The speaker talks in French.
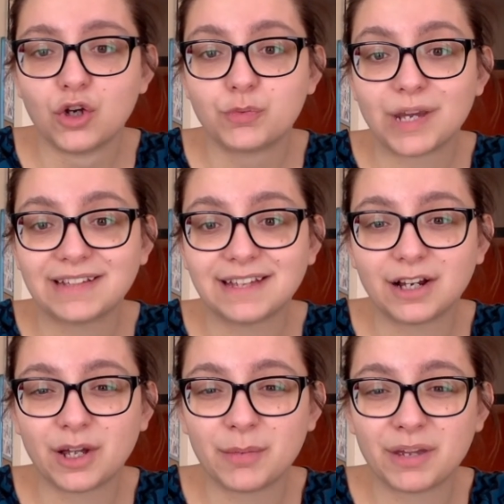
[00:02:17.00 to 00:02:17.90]
je partais
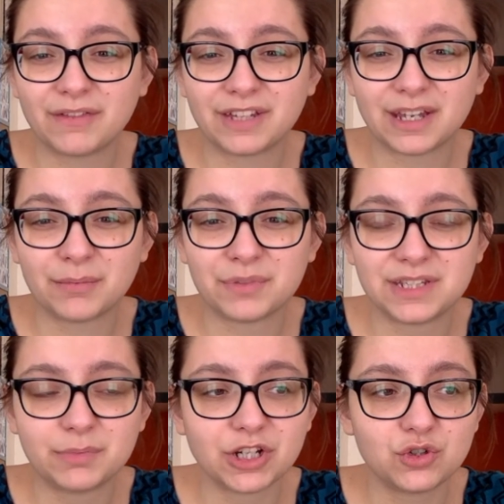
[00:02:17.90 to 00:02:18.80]
quand même avec un
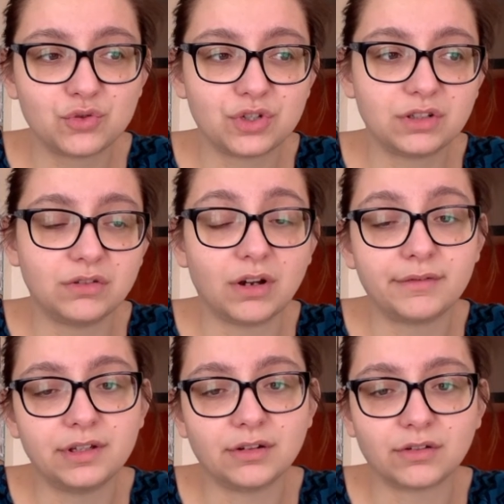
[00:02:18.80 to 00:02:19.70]
petit préjugé de ah
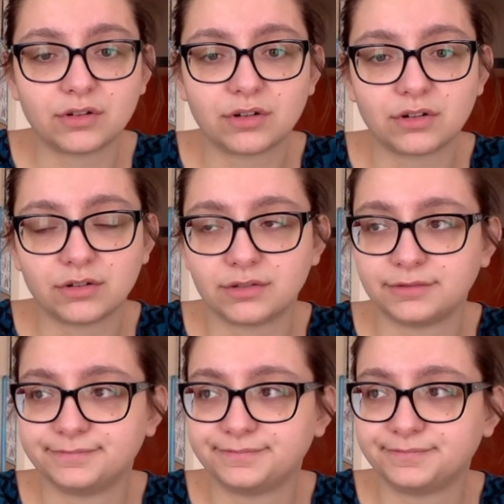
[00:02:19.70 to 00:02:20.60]
oui, encore
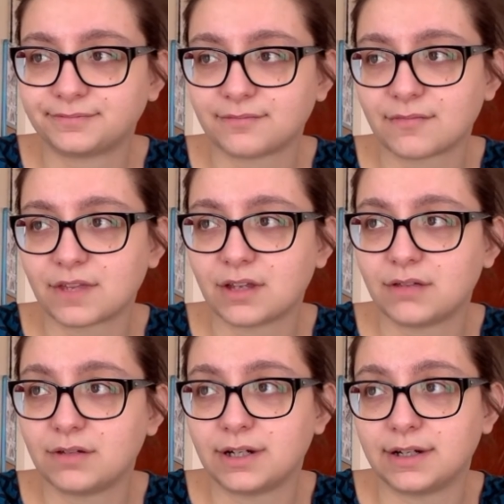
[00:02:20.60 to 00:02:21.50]

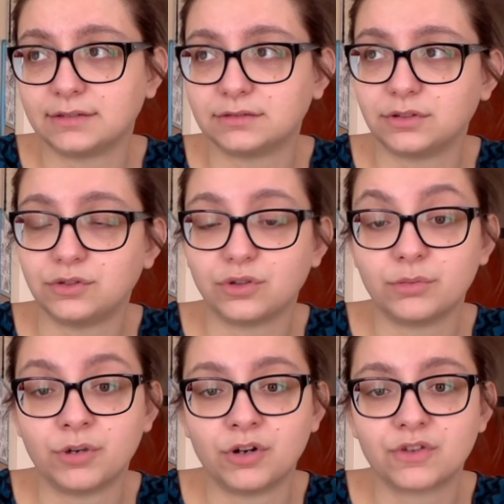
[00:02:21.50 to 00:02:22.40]
euh, voilà, une
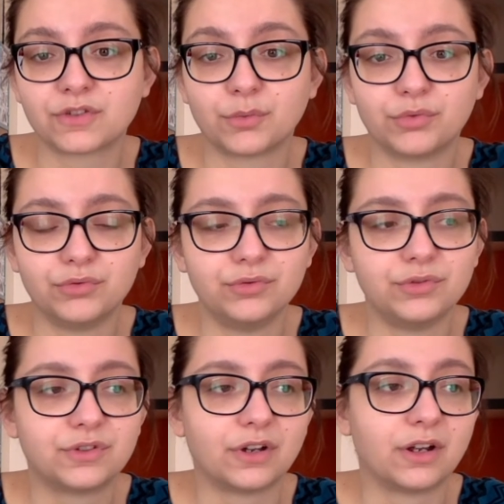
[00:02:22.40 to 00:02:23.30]
romance en
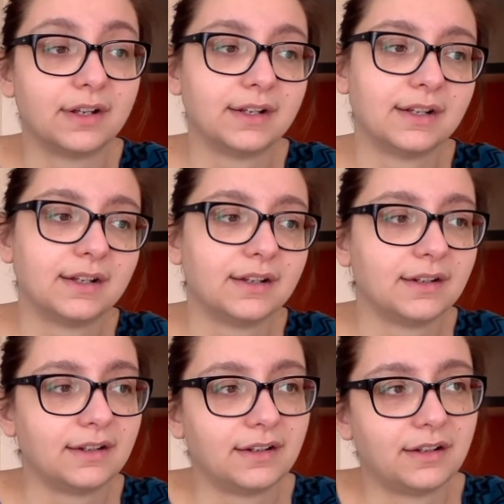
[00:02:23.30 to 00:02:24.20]
plus, euh,
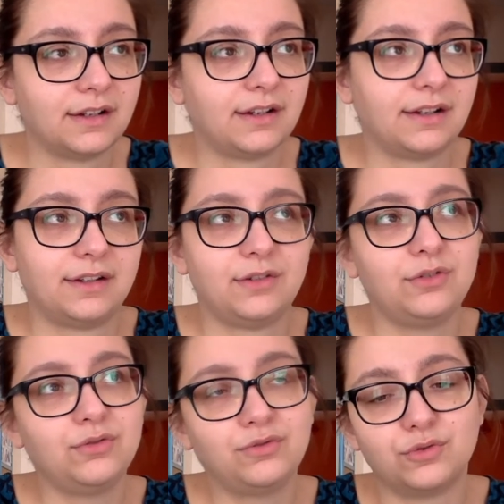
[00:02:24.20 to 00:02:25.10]

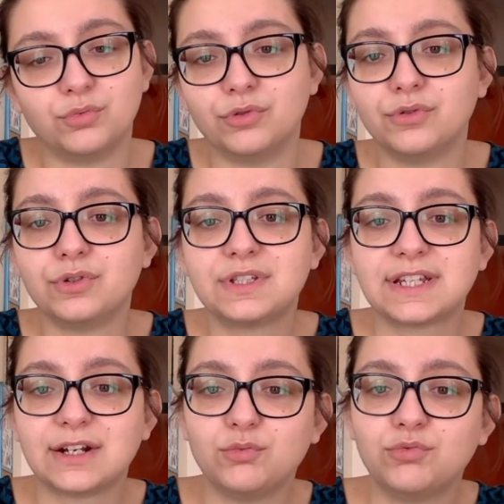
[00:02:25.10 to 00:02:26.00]
une youtubeuse
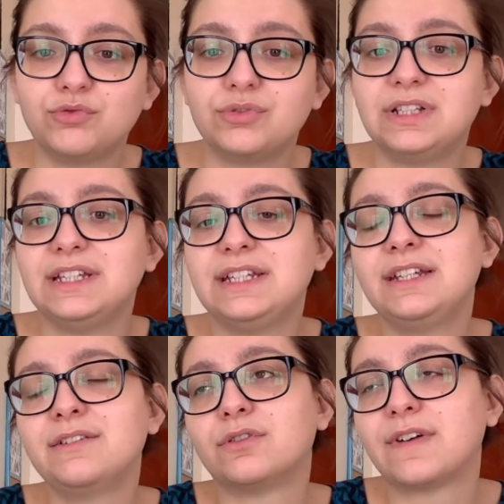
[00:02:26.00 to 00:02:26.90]
qui a lu beaucoup de
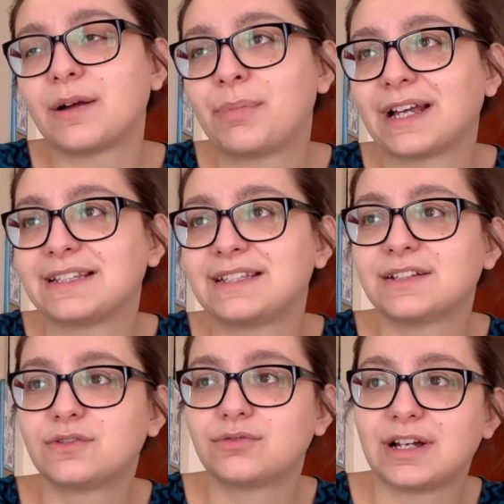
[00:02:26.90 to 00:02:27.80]
livres, on va
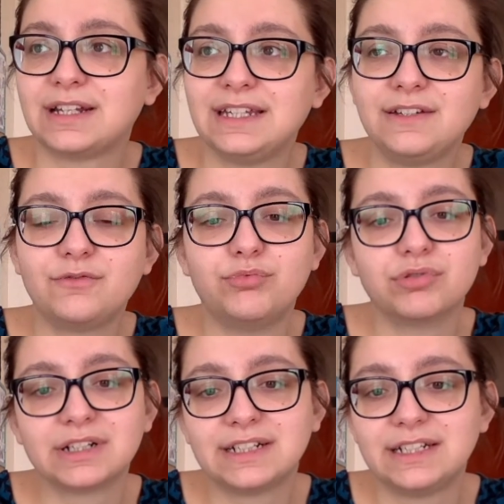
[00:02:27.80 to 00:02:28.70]
repartir sur un livre
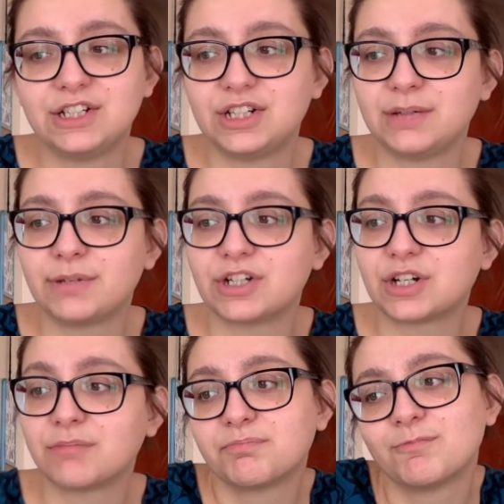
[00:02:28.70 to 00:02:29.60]
bourré de clichés,
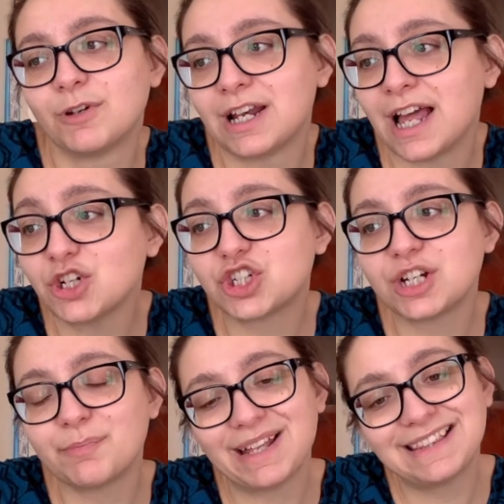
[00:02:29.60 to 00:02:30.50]
machin. Là,
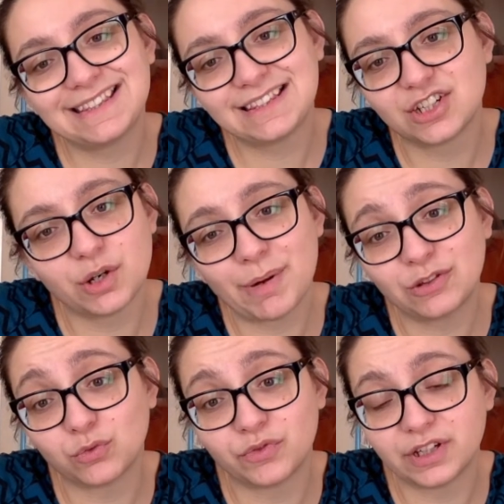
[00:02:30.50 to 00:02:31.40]
j'ai pas, j'ai pas
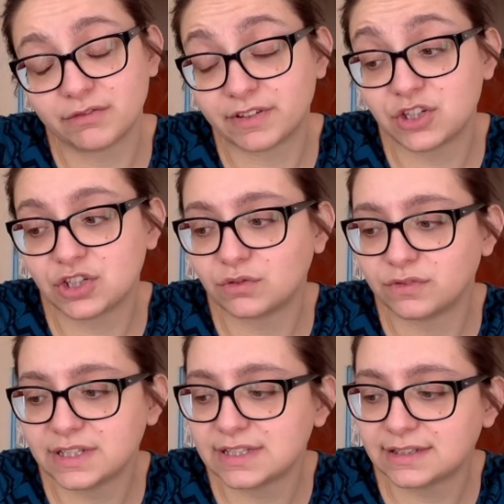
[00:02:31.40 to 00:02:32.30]
trouvé en fait. J'ai
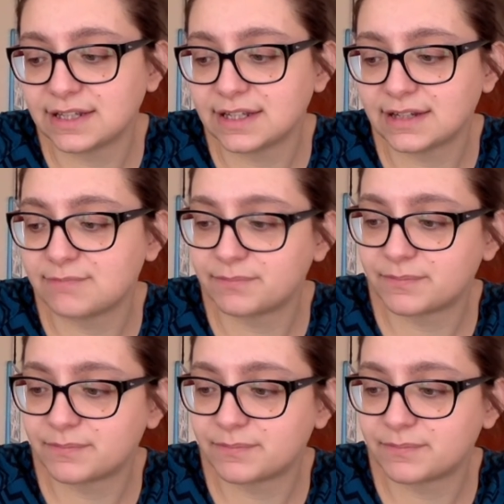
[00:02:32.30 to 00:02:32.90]
trouvé que c'était,